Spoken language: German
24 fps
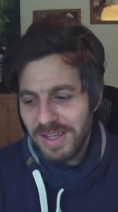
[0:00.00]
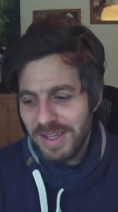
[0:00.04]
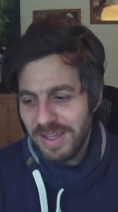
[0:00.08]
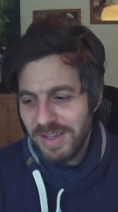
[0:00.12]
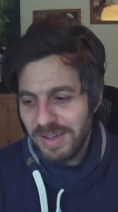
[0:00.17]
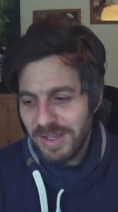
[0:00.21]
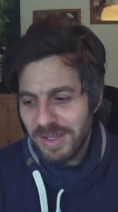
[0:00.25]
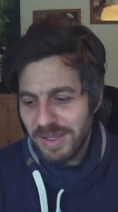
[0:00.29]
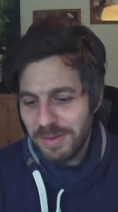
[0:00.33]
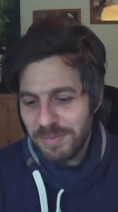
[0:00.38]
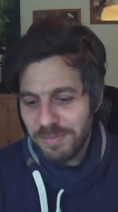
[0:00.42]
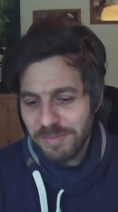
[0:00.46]

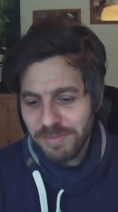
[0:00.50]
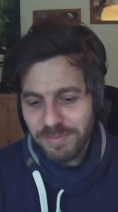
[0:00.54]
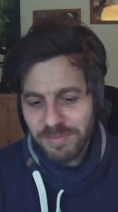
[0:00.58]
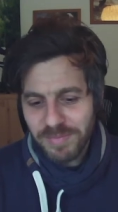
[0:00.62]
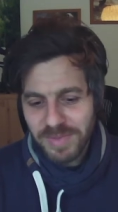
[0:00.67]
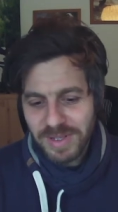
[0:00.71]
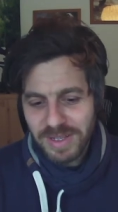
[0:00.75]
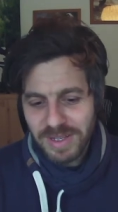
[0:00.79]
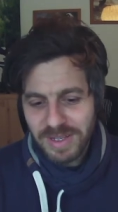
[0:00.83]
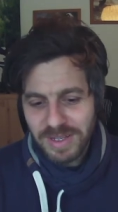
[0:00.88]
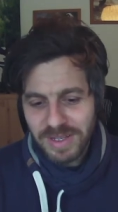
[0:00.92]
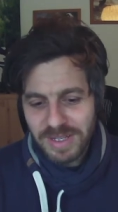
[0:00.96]
ähm,
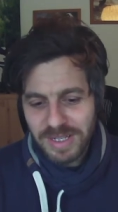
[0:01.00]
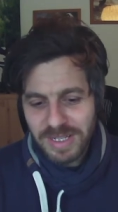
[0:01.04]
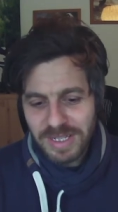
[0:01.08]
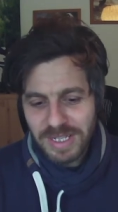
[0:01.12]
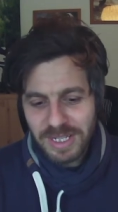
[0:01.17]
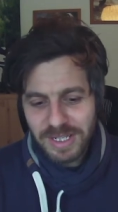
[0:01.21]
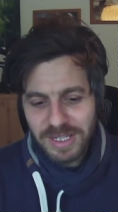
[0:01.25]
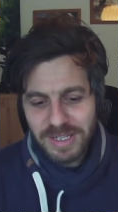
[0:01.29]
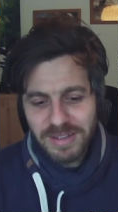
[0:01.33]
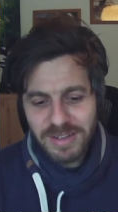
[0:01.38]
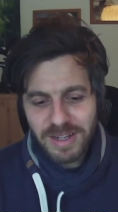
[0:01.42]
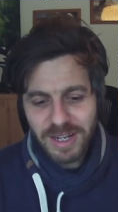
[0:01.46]
in
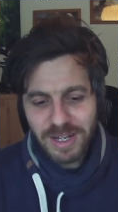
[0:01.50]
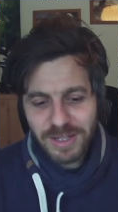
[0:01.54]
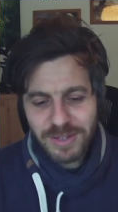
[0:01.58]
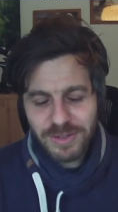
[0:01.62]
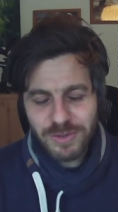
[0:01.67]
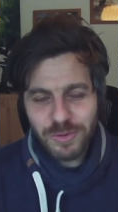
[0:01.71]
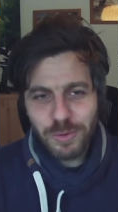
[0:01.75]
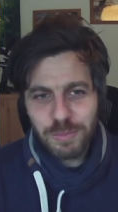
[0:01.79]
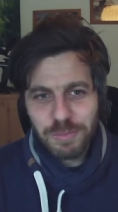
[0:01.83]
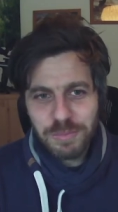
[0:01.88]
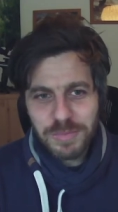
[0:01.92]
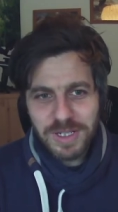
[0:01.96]
den
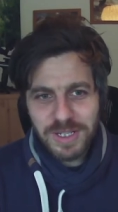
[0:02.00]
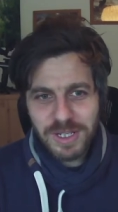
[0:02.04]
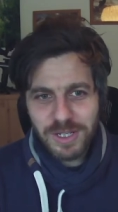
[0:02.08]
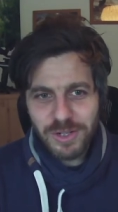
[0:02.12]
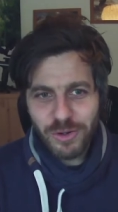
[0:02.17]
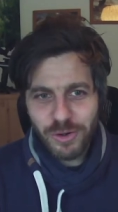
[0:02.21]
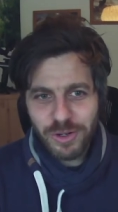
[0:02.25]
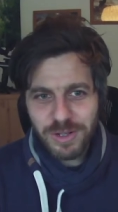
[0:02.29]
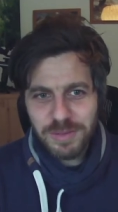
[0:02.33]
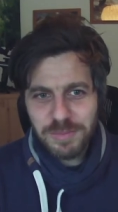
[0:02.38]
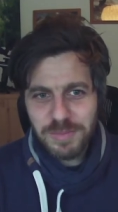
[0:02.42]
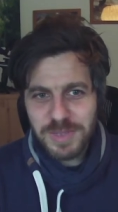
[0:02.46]
Interaktionen mit den
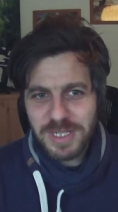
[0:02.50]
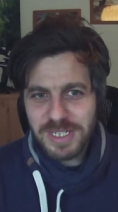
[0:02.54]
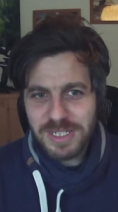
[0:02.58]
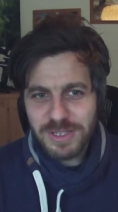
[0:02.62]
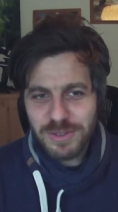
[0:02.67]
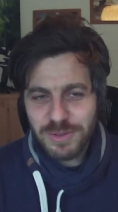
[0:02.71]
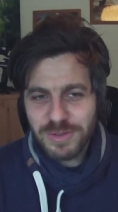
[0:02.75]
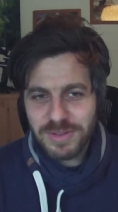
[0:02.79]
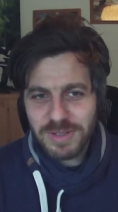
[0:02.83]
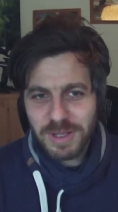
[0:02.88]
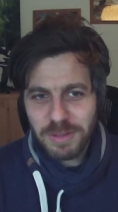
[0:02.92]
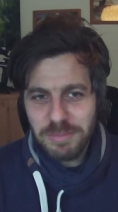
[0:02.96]
Leuten, mit denen ich
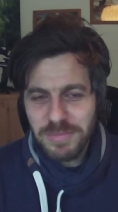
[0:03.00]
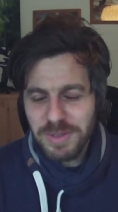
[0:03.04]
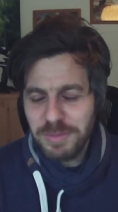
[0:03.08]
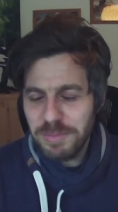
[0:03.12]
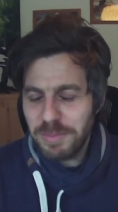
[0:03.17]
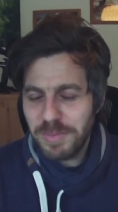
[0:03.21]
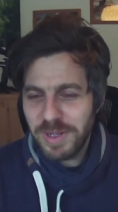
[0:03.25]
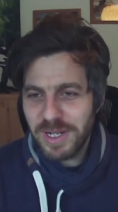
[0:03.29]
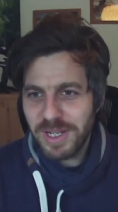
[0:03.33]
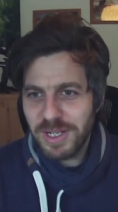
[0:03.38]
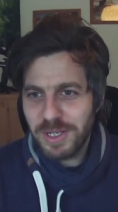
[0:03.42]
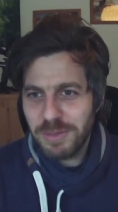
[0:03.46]
zusammen bin, mit
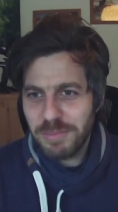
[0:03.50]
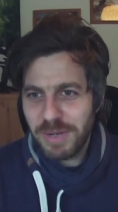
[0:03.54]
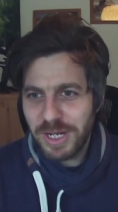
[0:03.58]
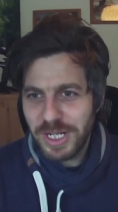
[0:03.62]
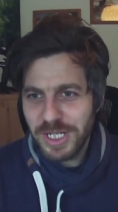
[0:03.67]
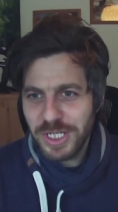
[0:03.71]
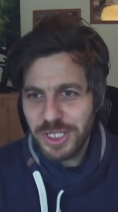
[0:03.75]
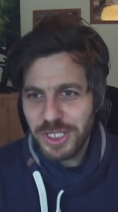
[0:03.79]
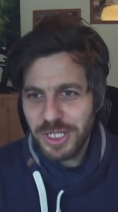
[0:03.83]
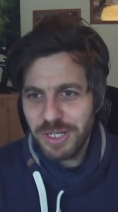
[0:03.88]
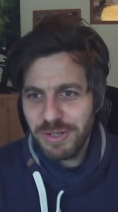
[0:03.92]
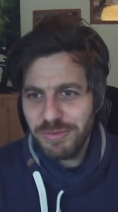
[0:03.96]
meiner
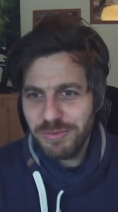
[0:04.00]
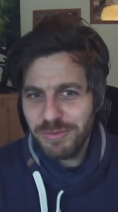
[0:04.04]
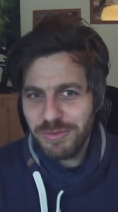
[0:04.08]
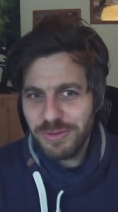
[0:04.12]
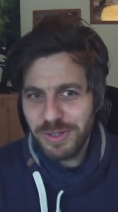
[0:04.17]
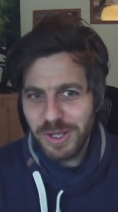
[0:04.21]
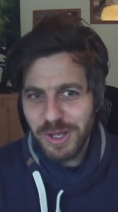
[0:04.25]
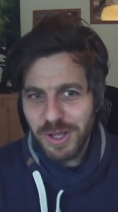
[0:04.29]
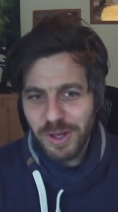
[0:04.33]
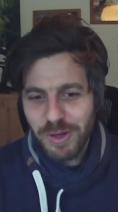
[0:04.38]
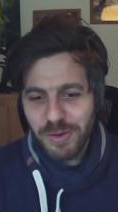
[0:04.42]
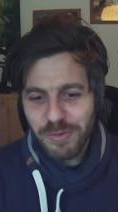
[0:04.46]
Gemeinschaft,
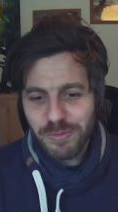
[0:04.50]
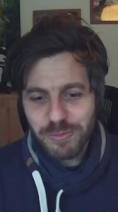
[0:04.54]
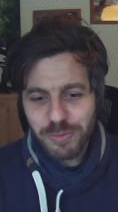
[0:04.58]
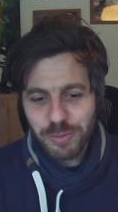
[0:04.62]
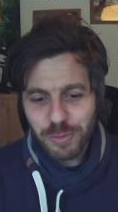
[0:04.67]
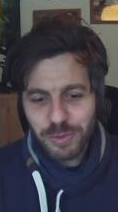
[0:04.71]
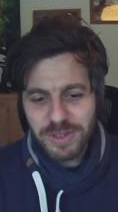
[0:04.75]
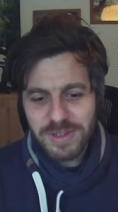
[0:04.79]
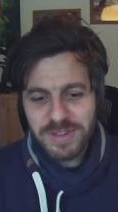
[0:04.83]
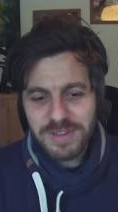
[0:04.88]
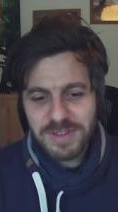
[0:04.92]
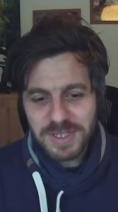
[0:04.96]

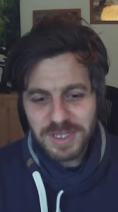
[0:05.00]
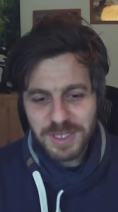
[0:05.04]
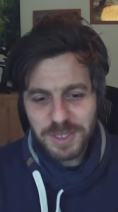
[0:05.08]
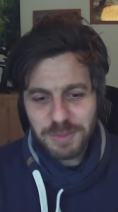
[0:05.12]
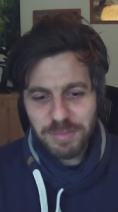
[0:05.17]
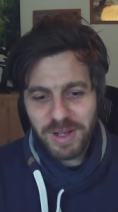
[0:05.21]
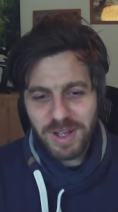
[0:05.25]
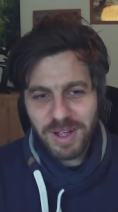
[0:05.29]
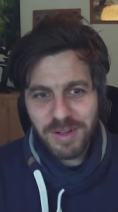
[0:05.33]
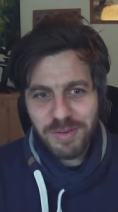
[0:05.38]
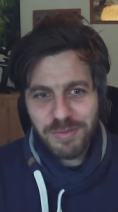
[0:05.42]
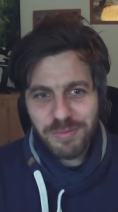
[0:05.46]
wird
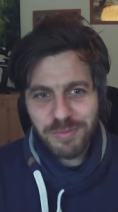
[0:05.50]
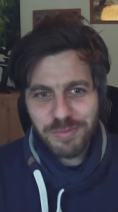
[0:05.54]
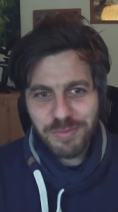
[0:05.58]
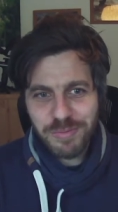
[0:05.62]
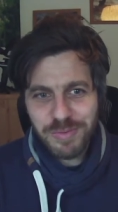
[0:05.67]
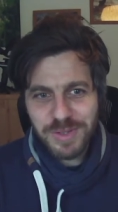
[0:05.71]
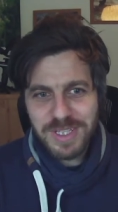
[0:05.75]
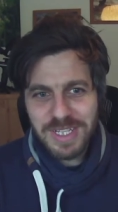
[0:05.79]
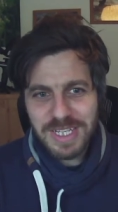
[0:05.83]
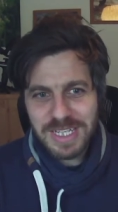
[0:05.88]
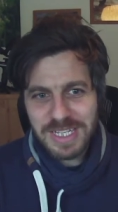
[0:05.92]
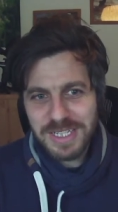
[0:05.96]
sichtbar,
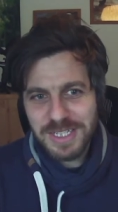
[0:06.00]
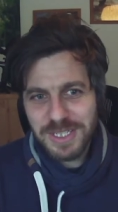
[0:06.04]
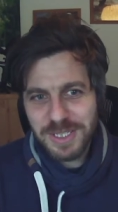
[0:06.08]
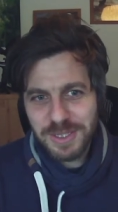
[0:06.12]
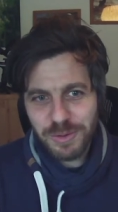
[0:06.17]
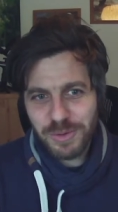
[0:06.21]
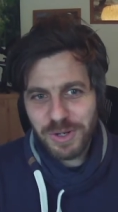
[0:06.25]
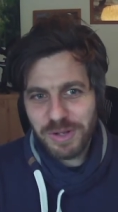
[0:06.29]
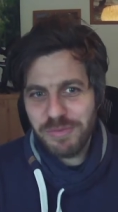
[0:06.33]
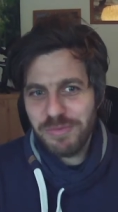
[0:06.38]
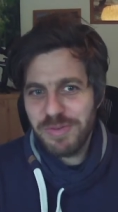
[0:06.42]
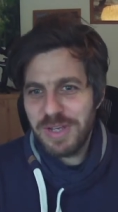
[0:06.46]
wie ich
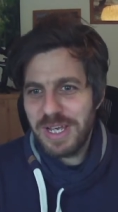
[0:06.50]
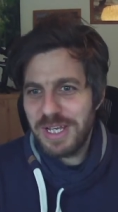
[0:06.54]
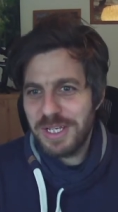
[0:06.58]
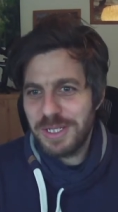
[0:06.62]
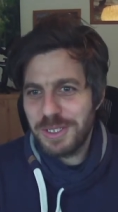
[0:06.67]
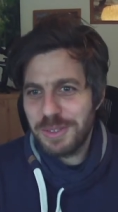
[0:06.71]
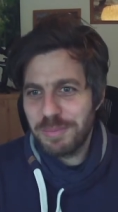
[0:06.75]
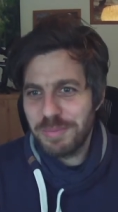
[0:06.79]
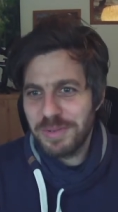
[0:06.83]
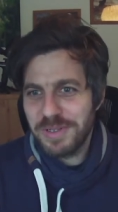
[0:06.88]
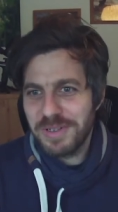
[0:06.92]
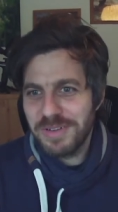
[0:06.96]
oder wer
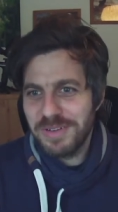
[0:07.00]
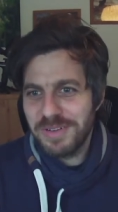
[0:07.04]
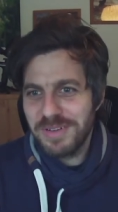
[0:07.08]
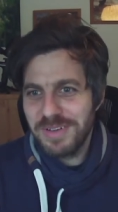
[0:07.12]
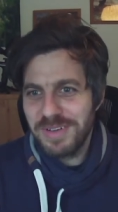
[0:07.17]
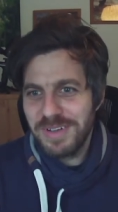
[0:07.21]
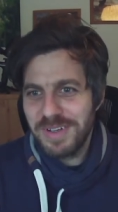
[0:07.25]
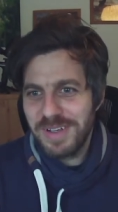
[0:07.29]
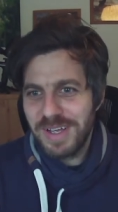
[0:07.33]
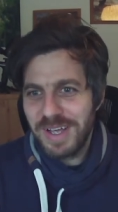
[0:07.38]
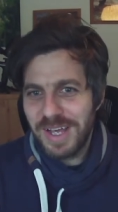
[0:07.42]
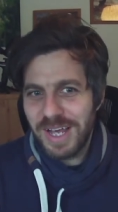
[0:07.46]
ich bin.
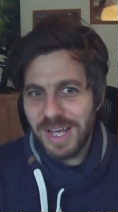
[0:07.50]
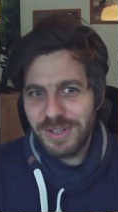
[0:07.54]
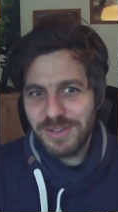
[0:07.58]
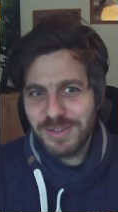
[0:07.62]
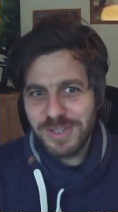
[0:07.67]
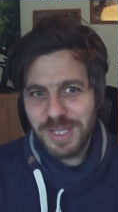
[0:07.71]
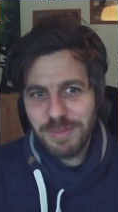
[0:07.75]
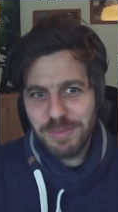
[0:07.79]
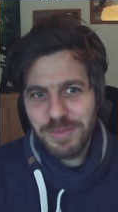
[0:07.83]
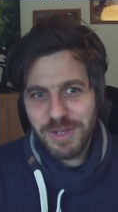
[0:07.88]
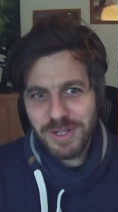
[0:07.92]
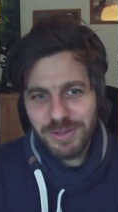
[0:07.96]
Also es
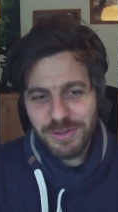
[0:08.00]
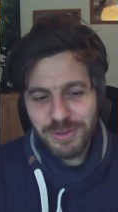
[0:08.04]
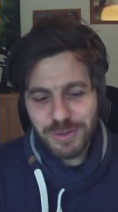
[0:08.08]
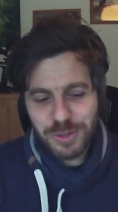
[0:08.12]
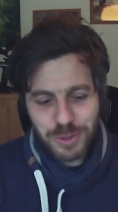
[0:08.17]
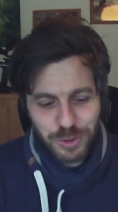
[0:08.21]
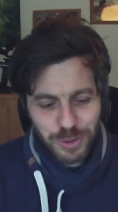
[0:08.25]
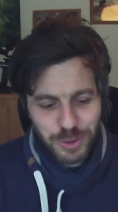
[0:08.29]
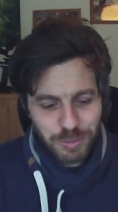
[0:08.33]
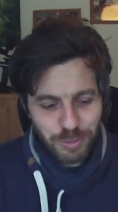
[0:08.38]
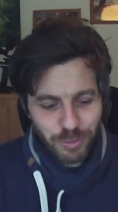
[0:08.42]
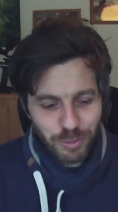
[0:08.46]
gibt ja diesen
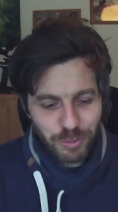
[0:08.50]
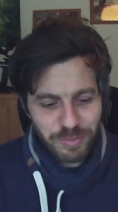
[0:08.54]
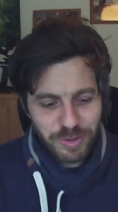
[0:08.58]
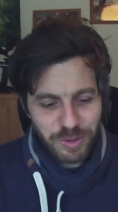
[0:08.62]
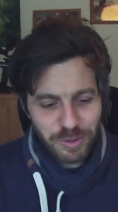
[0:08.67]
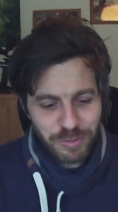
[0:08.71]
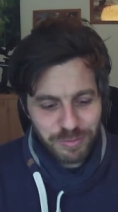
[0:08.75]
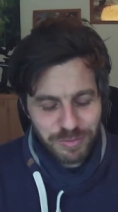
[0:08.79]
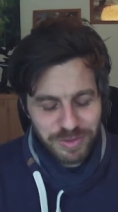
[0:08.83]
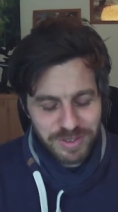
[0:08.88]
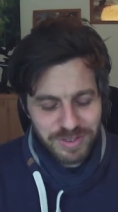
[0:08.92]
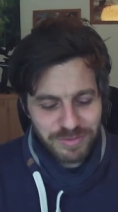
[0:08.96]
schönen Spruch, wenn
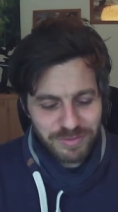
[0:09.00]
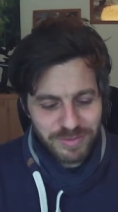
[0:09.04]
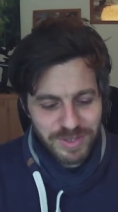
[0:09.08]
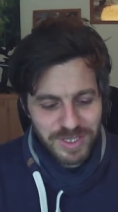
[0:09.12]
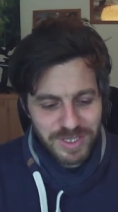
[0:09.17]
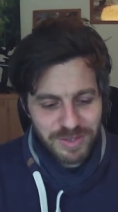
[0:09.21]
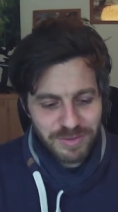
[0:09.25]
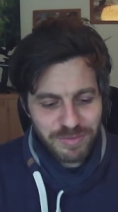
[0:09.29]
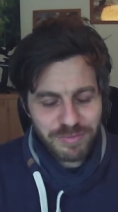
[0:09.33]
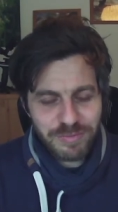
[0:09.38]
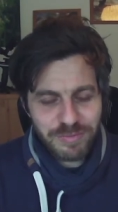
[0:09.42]
du wissen willst,